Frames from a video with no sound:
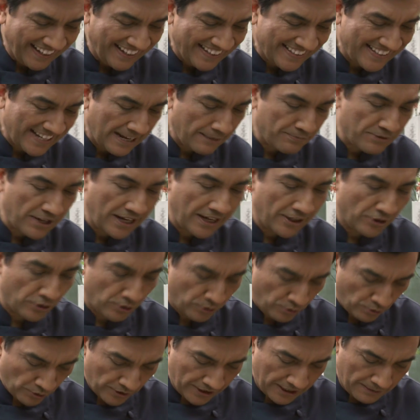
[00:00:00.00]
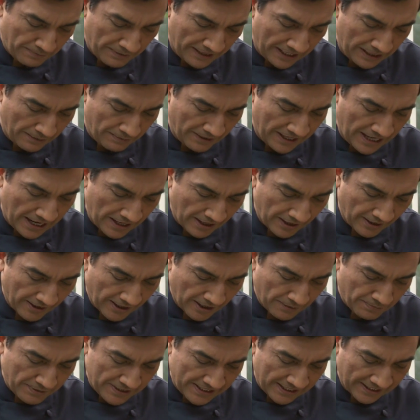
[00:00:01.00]
इसे आप चाहें तो थोड़ी देर पहले बना कर
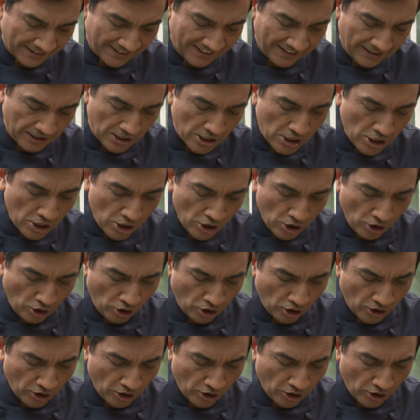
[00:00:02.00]
रख भी सकते हैं